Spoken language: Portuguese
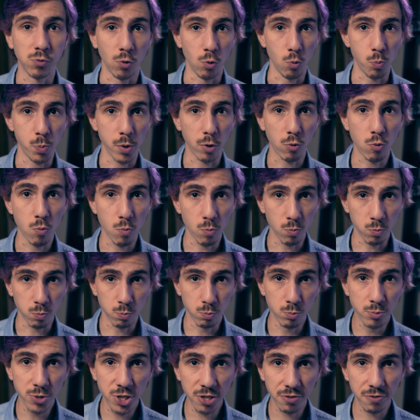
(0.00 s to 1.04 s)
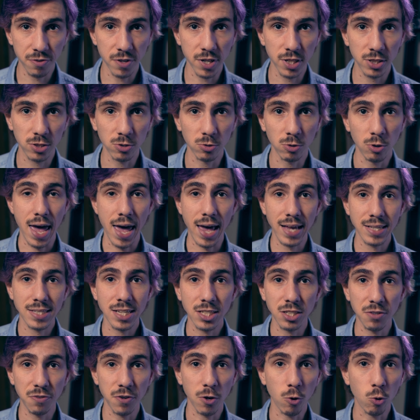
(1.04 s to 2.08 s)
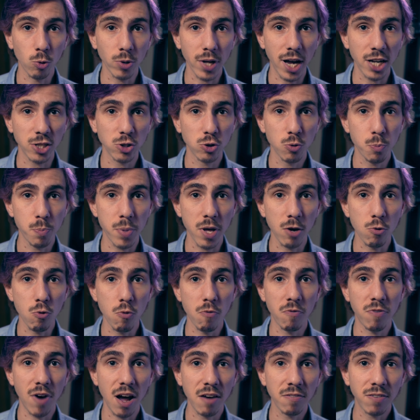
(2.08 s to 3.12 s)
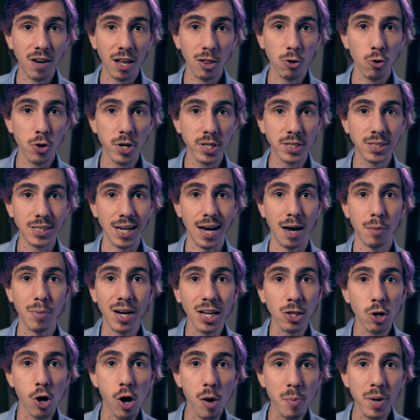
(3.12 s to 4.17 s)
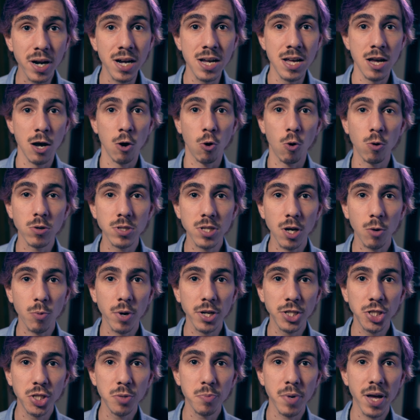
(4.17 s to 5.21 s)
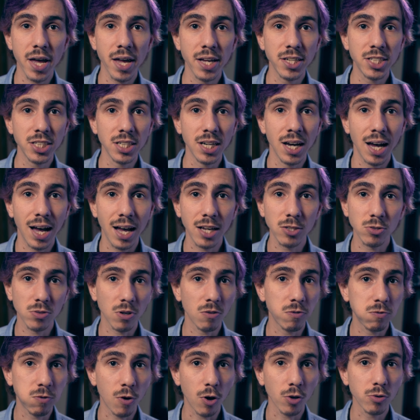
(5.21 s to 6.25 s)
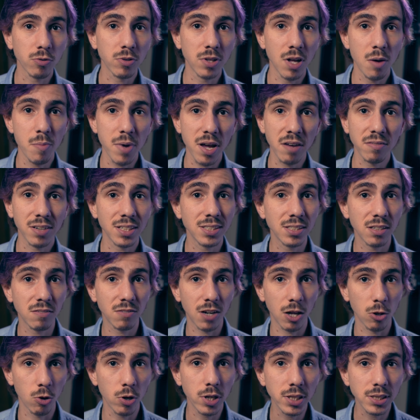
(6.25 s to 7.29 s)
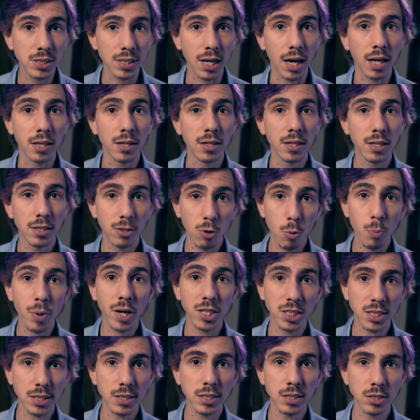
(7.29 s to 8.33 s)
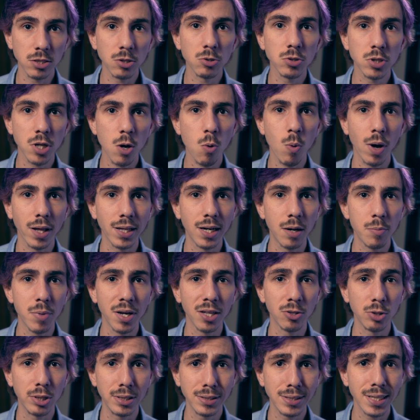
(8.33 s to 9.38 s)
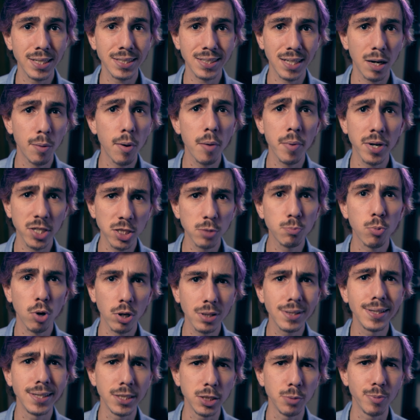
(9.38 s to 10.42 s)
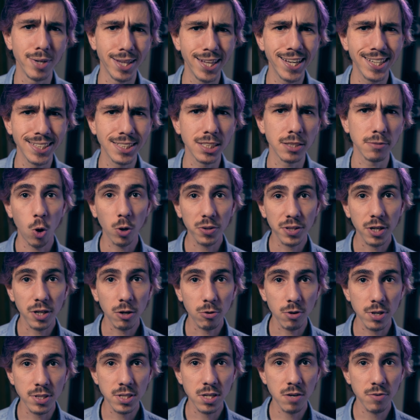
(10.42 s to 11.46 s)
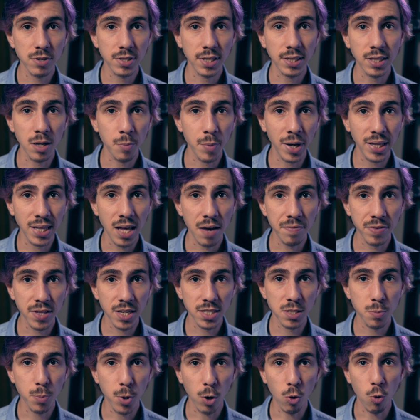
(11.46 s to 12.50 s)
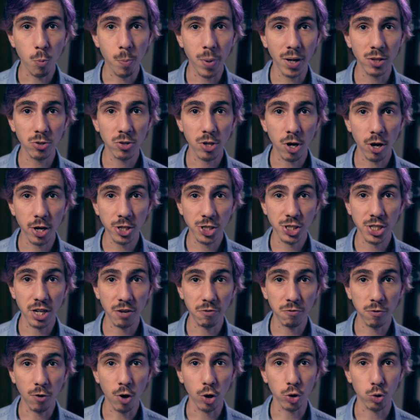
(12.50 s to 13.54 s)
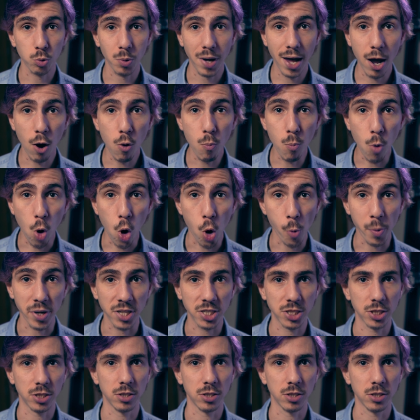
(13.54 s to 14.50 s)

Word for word: for um pico difícil, essa dificuldade do pico vai valorizar a manobra, consequentemente, a sua foto também vai ser valorizada. Então preste atenção nesse enquadramento, que isso é extremamente importante, beleza? Outra coisa que você também deve estar se preocupando na hora de tirar foto é o moment.